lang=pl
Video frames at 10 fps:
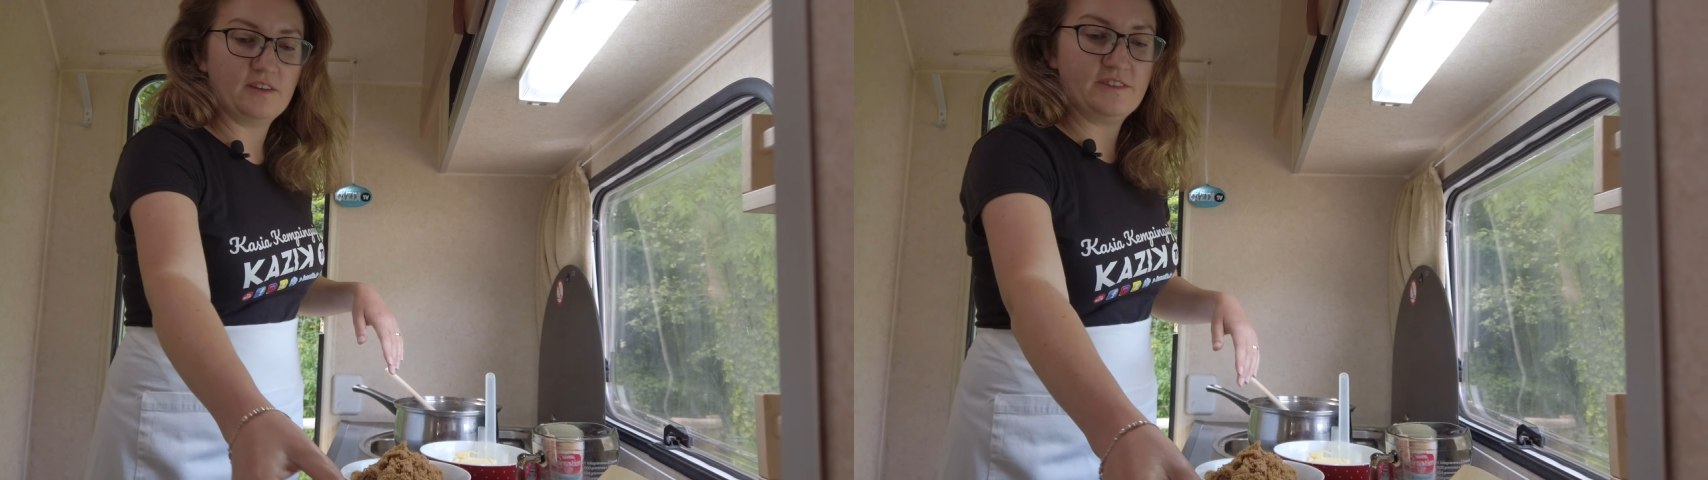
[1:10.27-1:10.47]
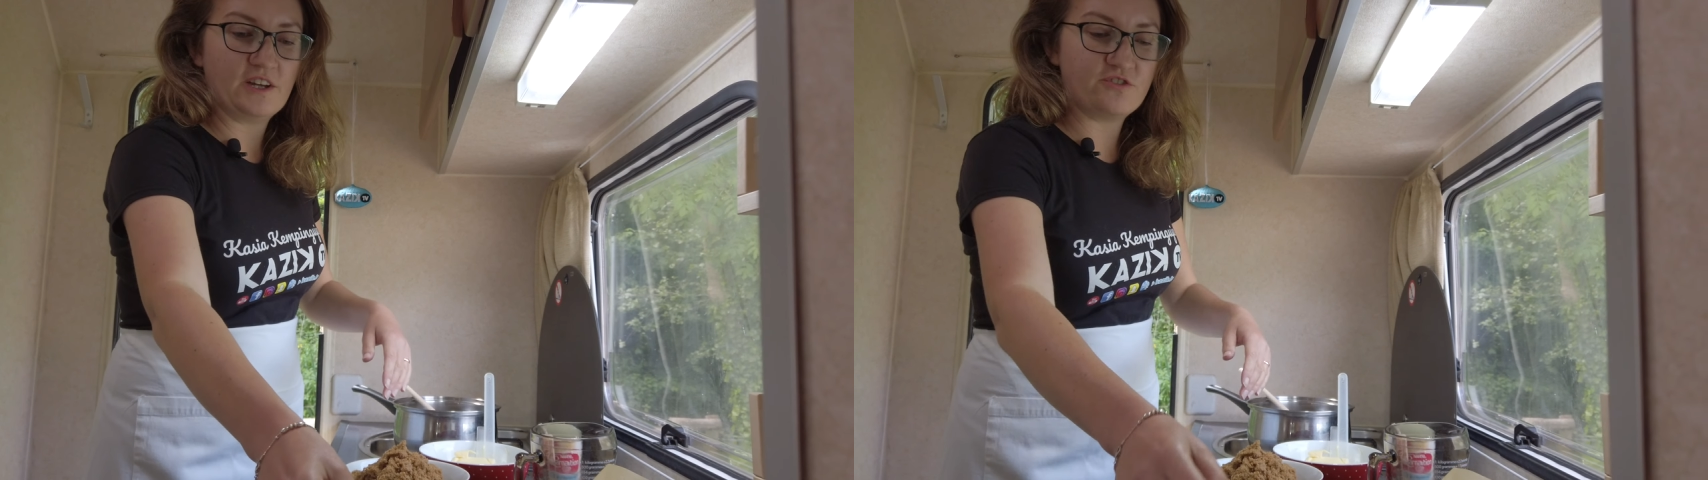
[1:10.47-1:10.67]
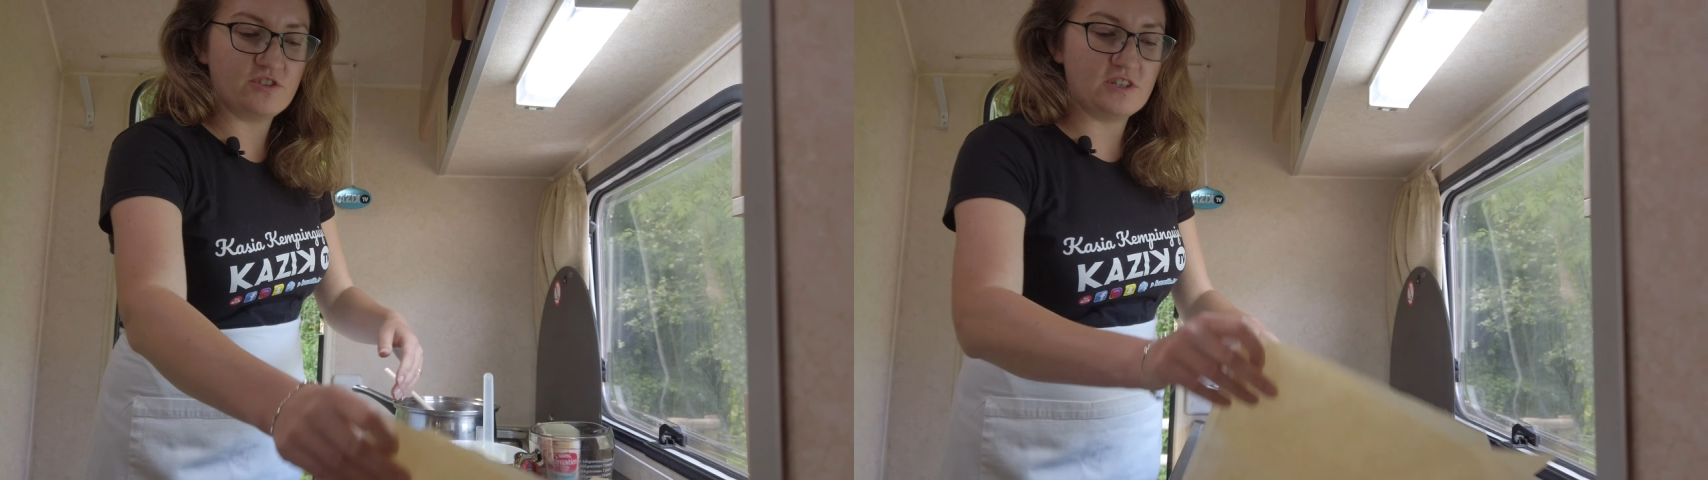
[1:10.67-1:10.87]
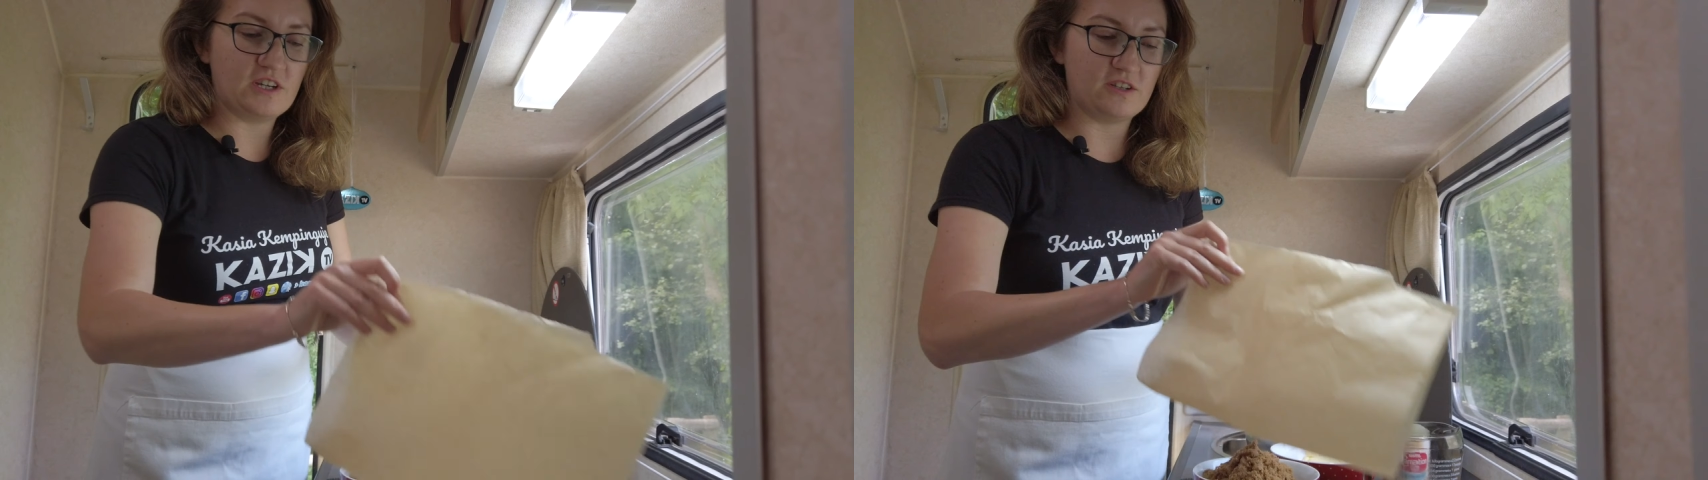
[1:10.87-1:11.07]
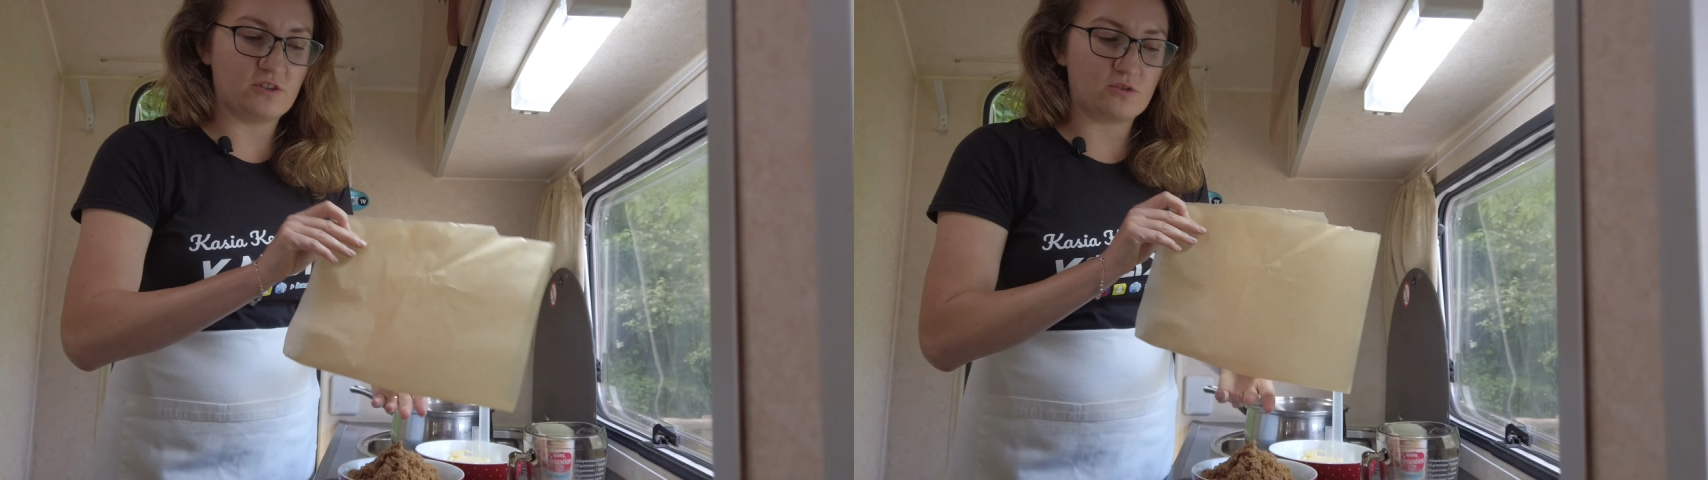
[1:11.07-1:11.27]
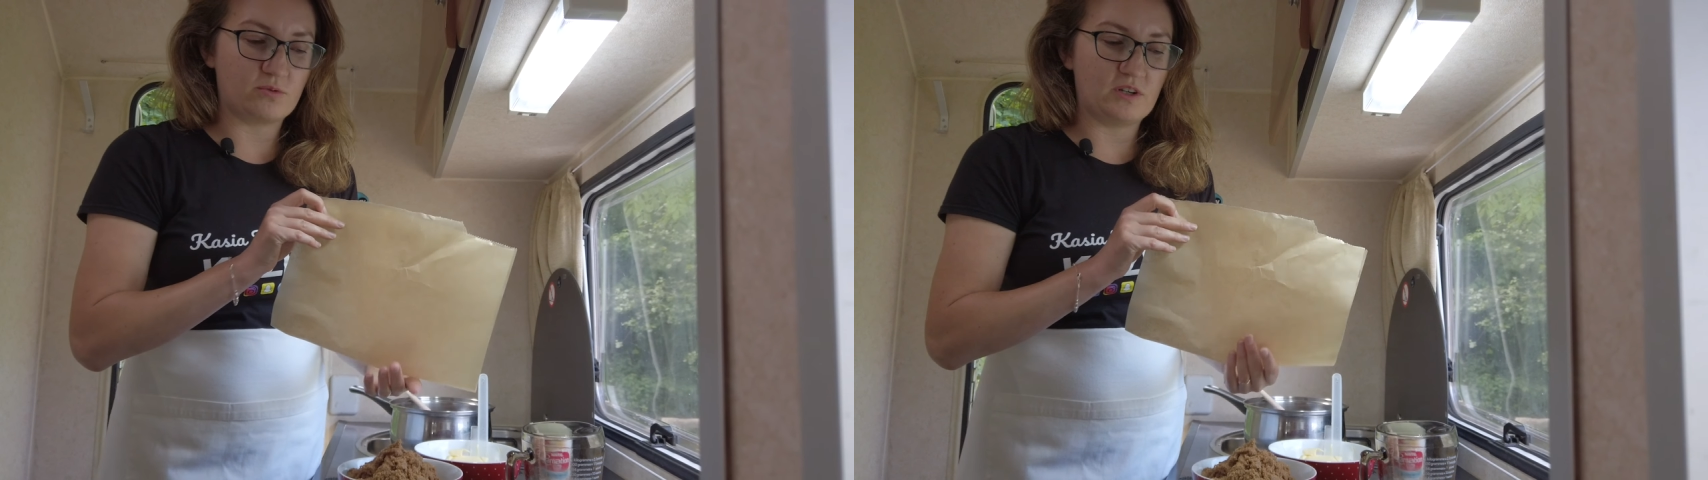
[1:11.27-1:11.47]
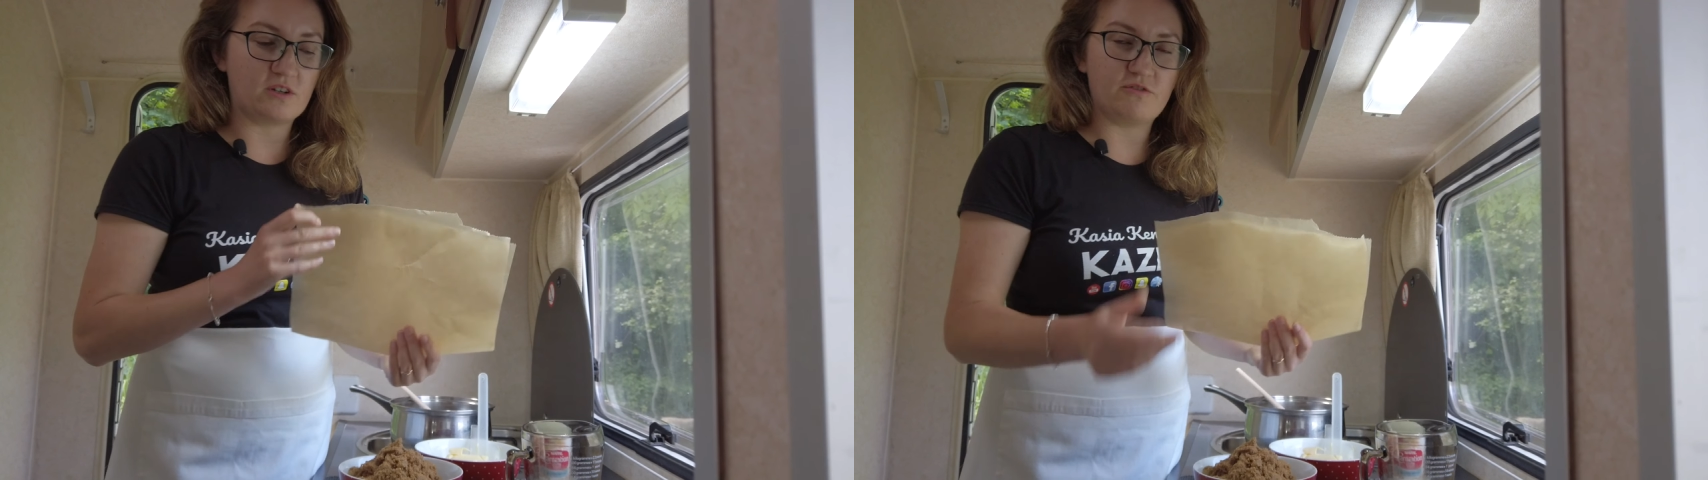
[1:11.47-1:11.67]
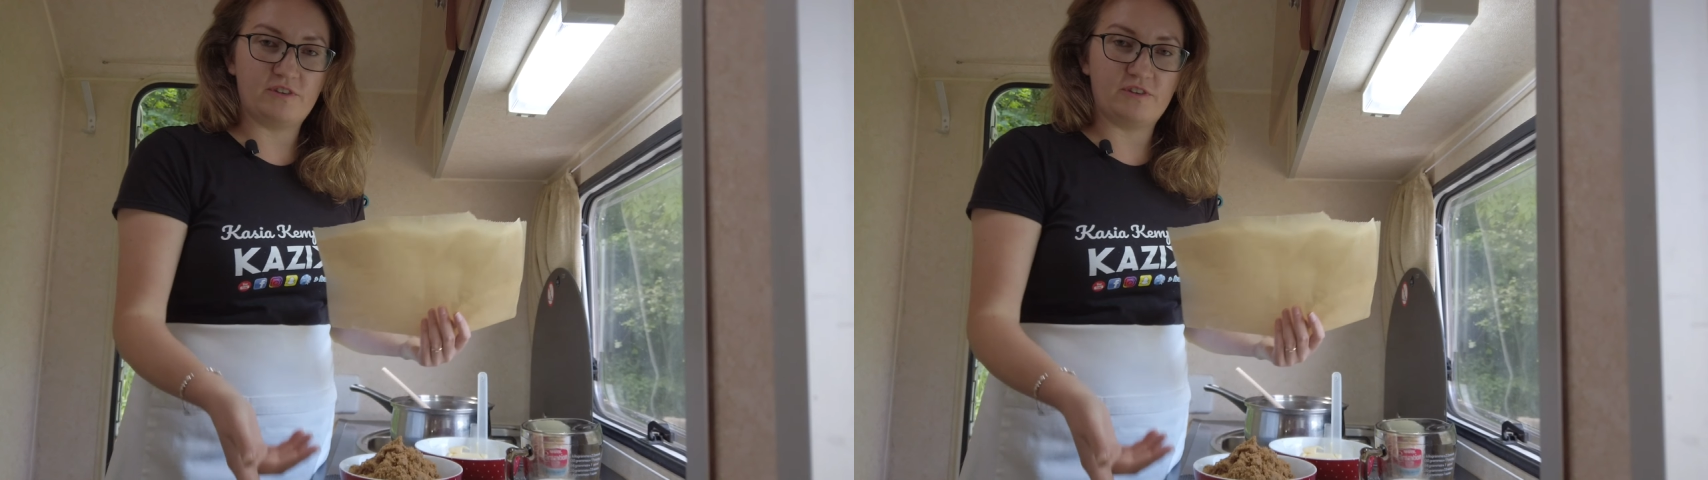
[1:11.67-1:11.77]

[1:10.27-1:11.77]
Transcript: naczynie, do którego